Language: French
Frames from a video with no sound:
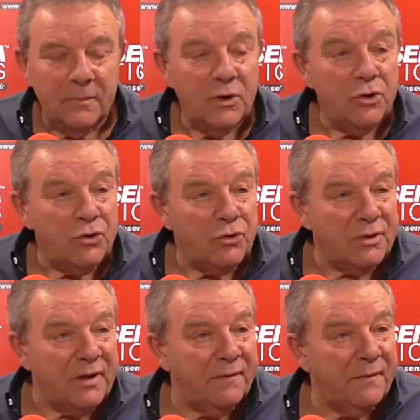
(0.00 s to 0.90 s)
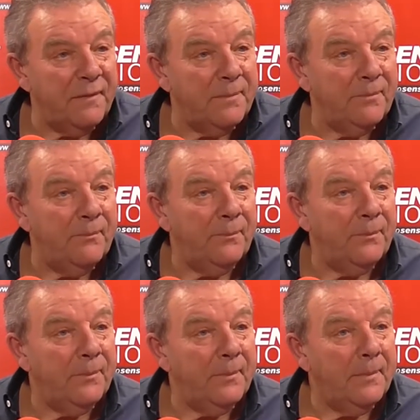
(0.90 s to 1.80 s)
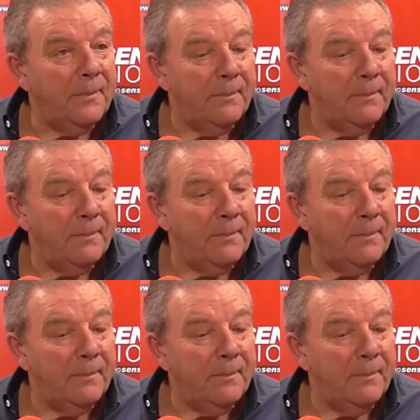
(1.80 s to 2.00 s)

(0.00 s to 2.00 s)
donc euh, Joseph. à ce